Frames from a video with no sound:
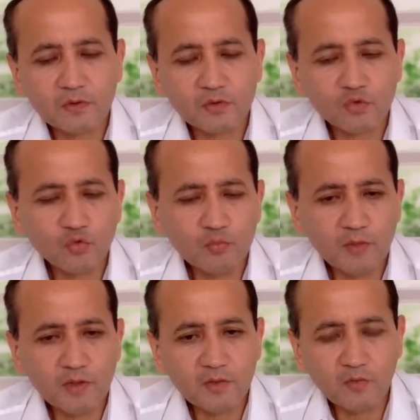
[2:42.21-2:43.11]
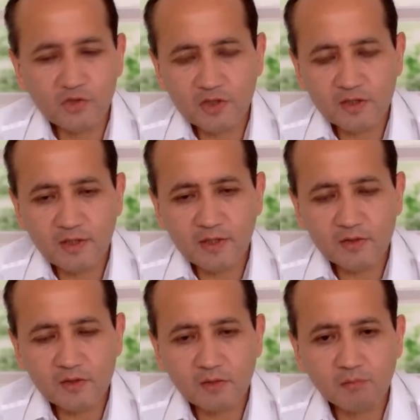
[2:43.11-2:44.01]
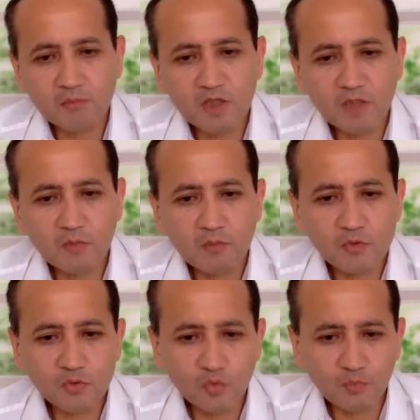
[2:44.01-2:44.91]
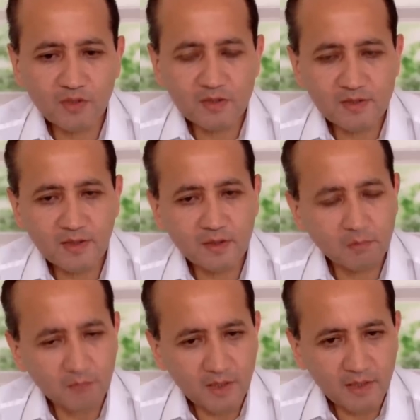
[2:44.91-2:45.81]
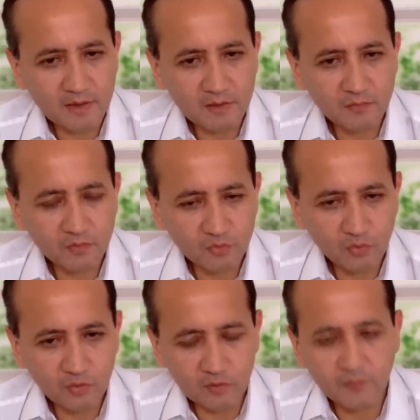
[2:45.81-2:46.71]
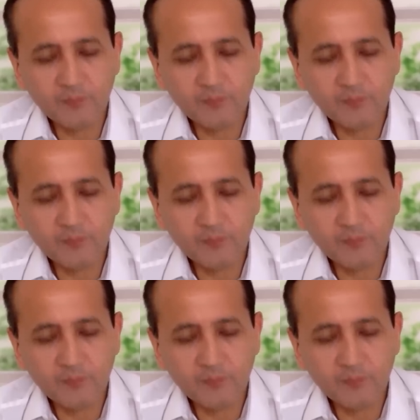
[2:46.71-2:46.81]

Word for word: сумма его исчисляется минимум 150 миллиардов долларов.